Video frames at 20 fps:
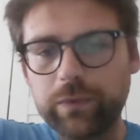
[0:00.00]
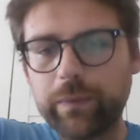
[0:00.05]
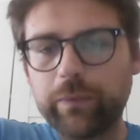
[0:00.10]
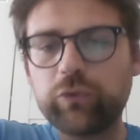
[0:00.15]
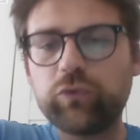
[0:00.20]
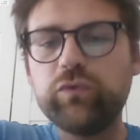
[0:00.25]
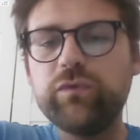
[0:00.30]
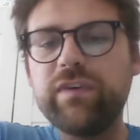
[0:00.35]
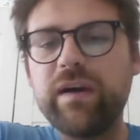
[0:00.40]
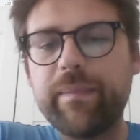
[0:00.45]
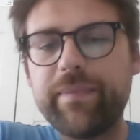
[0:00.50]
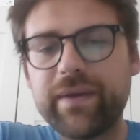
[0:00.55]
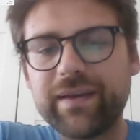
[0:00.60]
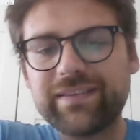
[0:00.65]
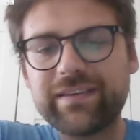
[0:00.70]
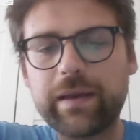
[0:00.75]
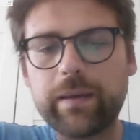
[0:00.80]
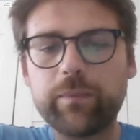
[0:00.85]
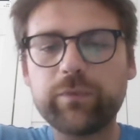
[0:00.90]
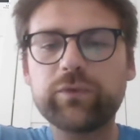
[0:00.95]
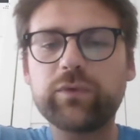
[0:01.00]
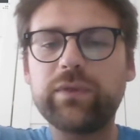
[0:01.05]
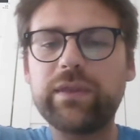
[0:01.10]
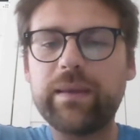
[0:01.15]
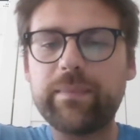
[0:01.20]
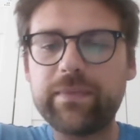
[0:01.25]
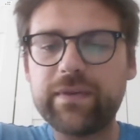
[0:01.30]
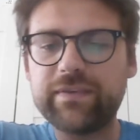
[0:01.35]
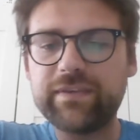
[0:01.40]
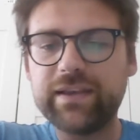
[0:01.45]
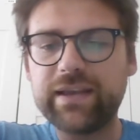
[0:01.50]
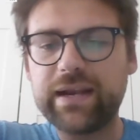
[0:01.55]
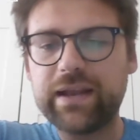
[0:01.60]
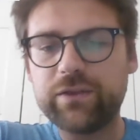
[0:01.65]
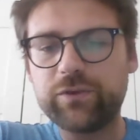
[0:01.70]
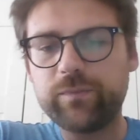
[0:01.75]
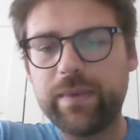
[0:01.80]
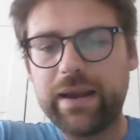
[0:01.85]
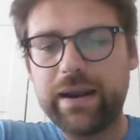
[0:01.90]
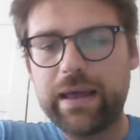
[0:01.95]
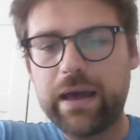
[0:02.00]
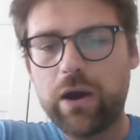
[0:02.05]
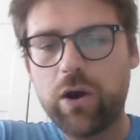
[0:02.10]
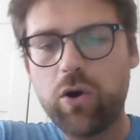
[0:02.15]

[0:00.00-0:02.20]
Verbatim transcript: tout va bien. C'est vraiment son amnésie qu'elle a du mal à